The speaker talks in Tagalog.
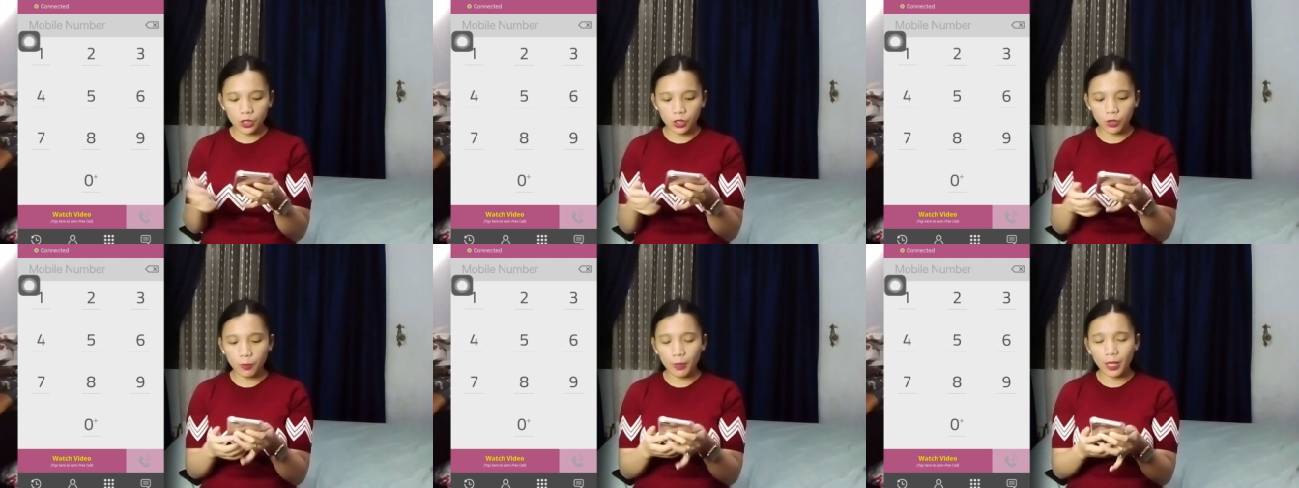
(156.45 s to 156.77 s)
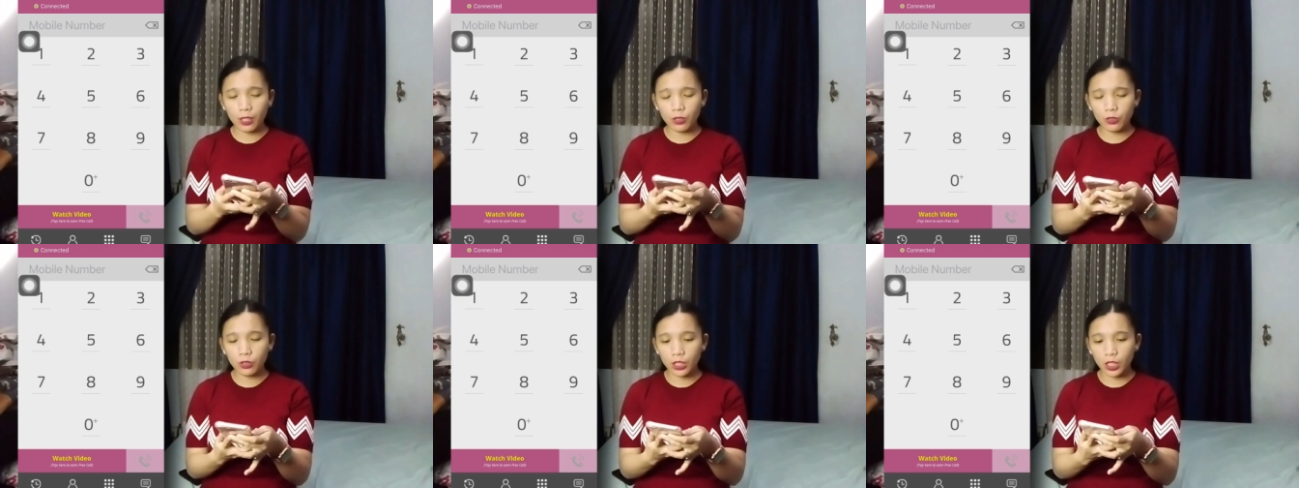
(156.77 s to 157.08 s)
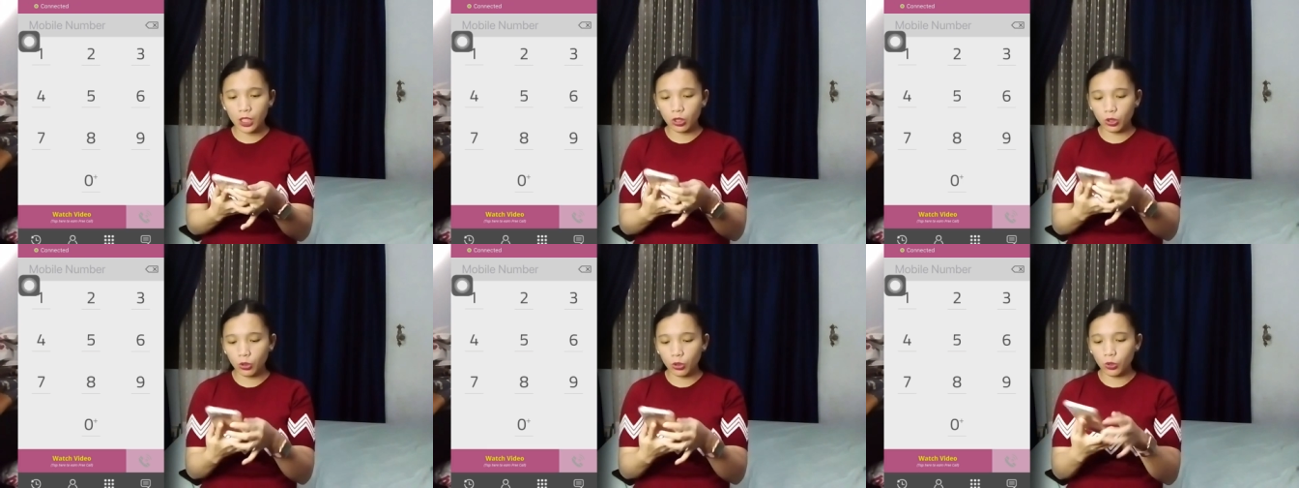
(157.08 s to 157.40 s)
so meron
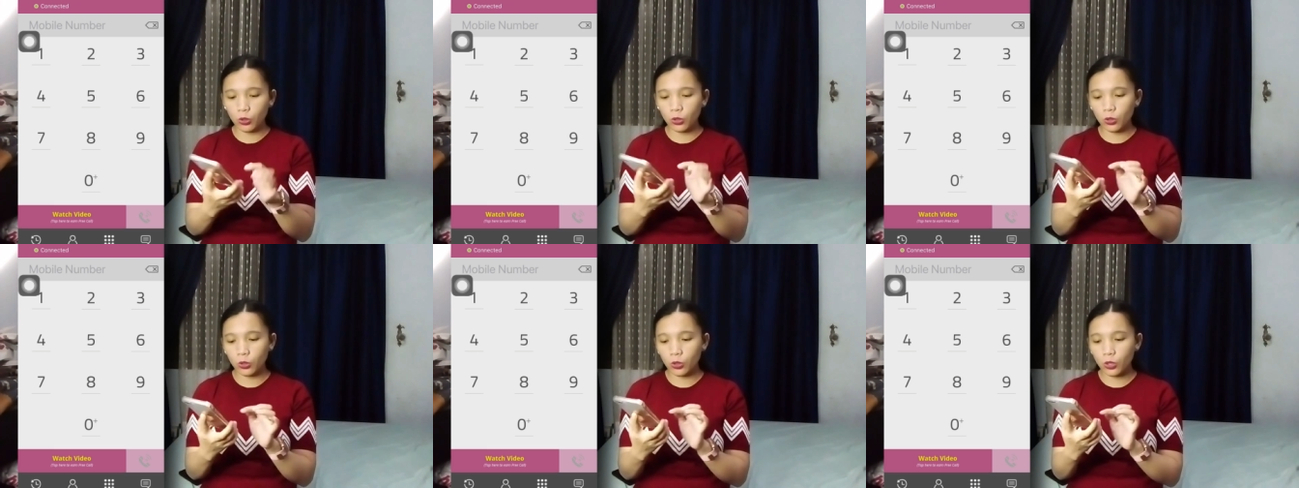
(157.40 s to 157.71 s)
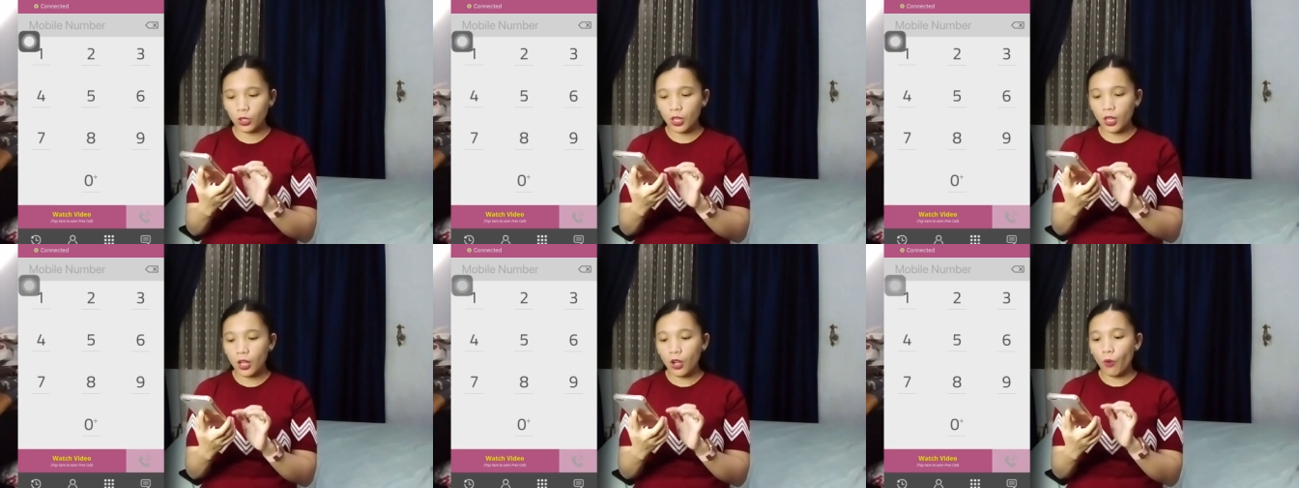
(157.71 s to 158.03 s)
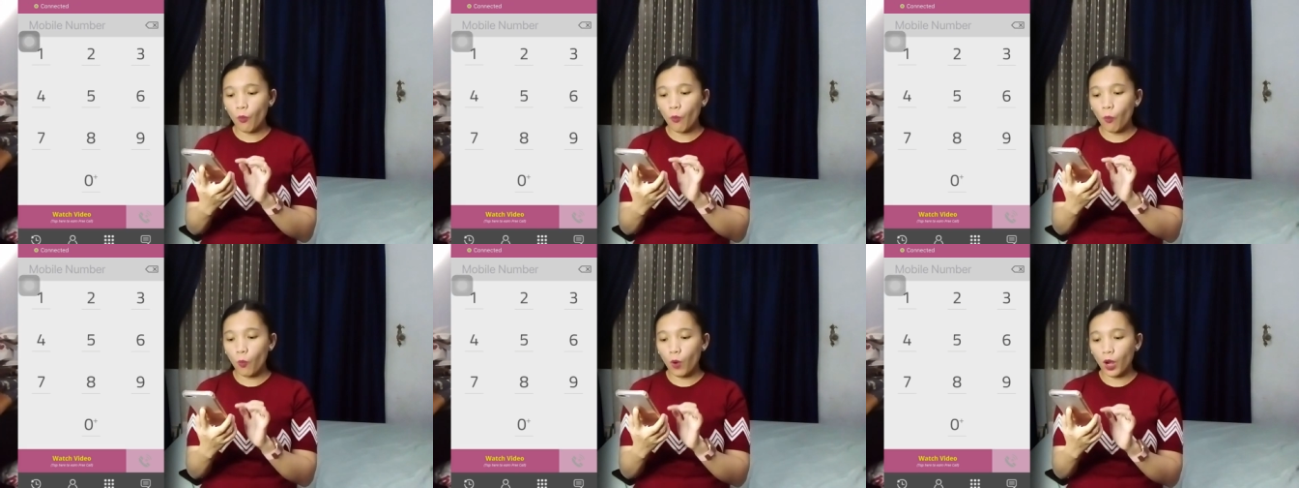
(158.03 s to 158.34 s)
dito
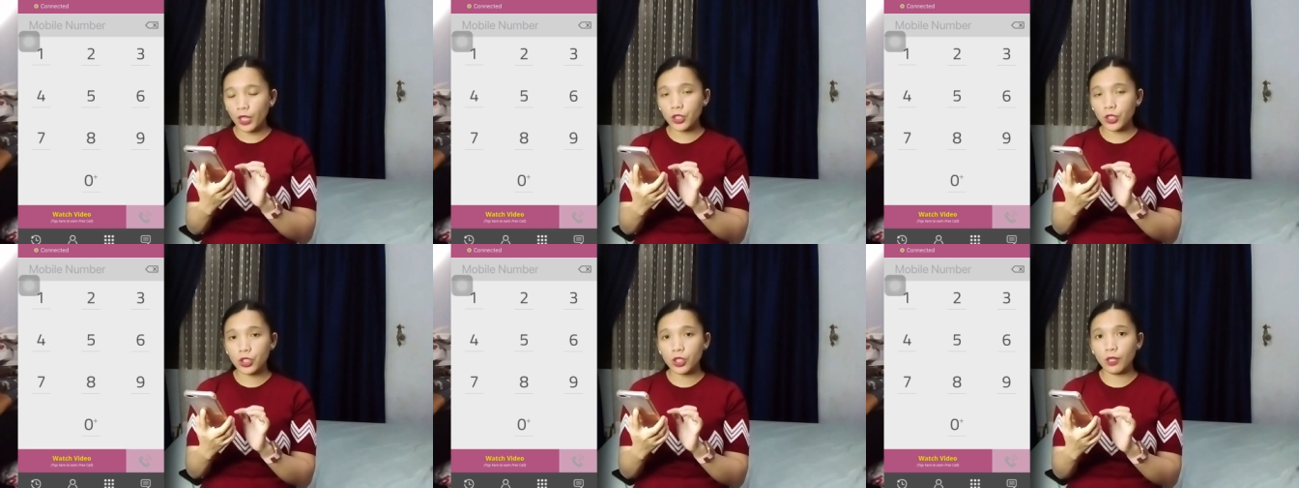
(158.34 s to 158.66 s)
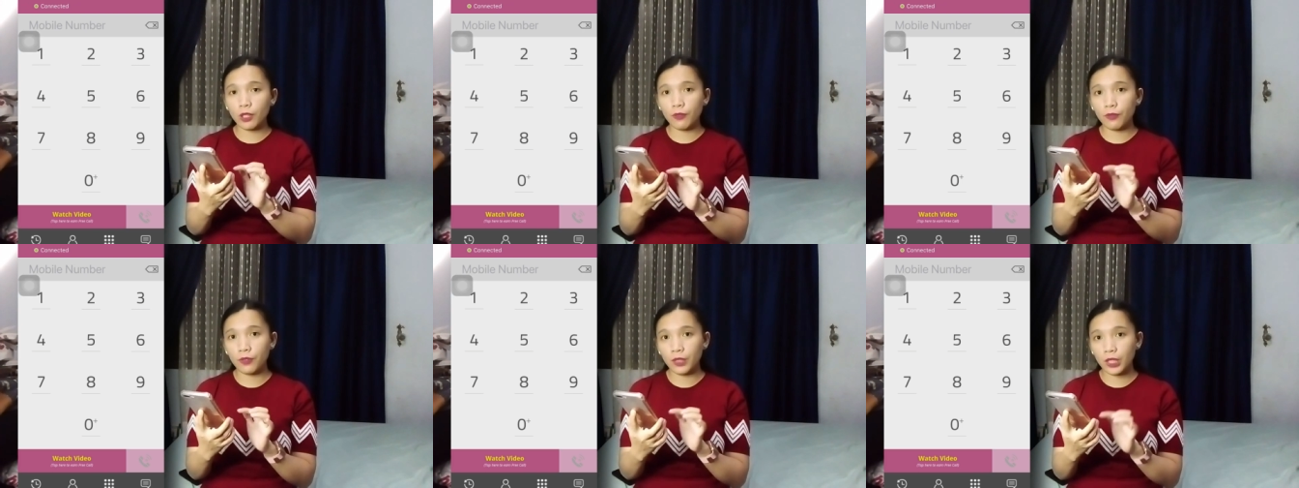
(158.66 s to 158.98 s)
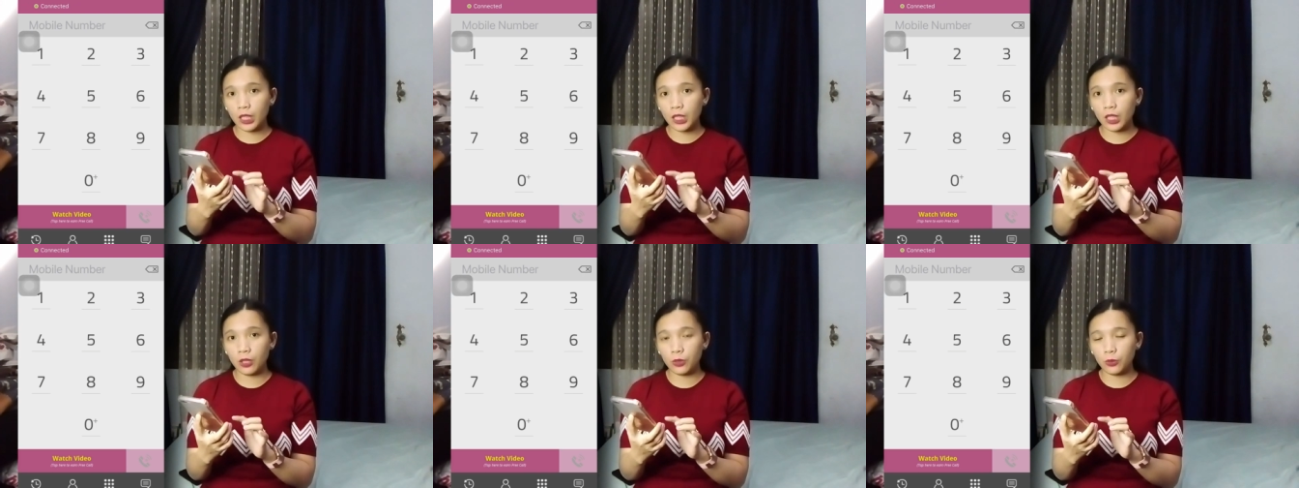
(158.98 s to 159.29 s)
watch a
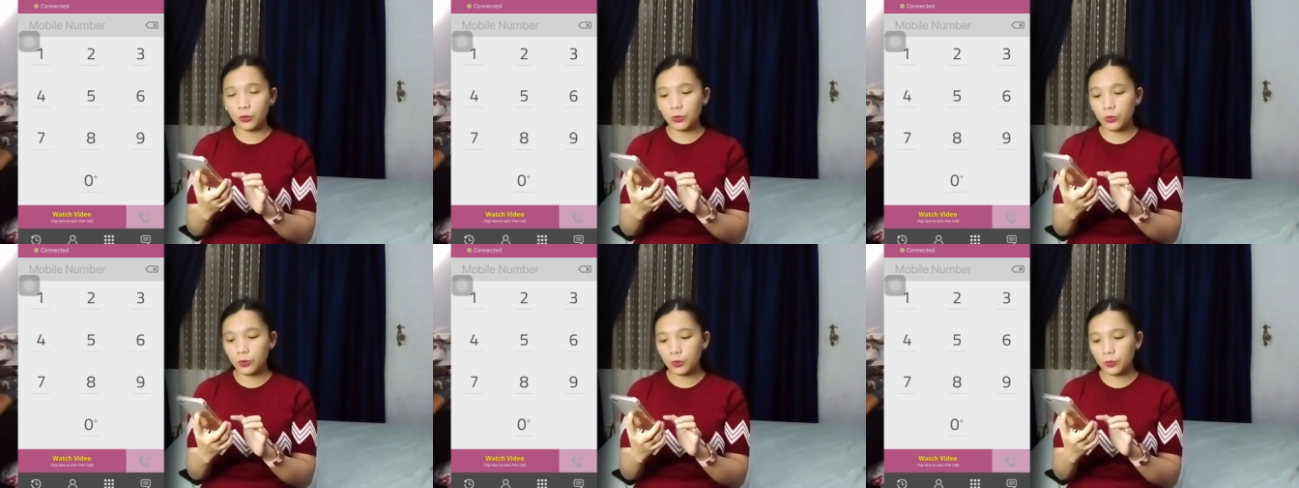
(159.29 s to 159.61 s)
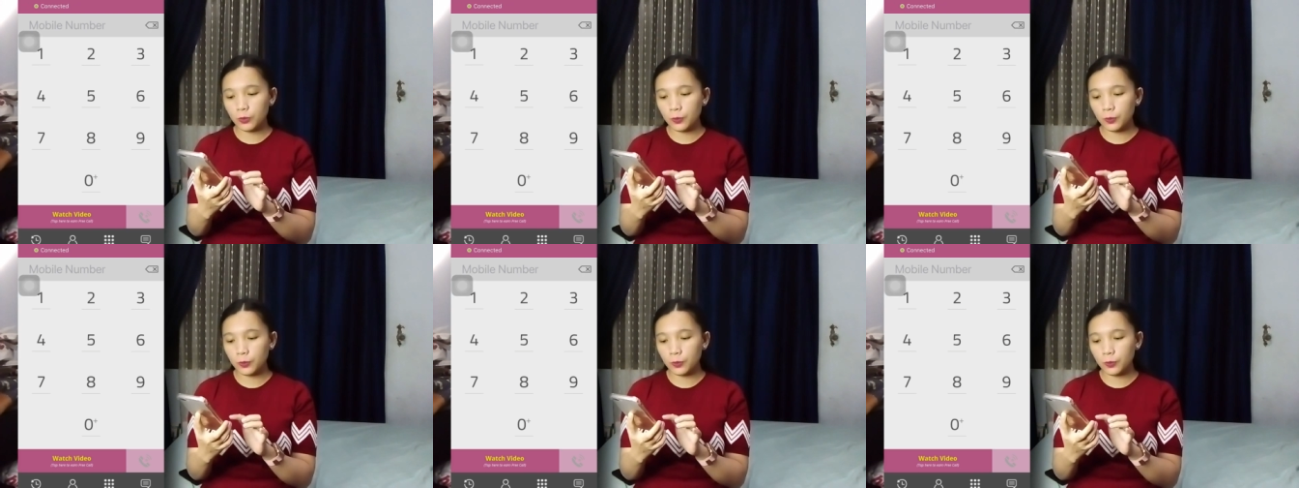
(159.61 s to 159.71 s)
video.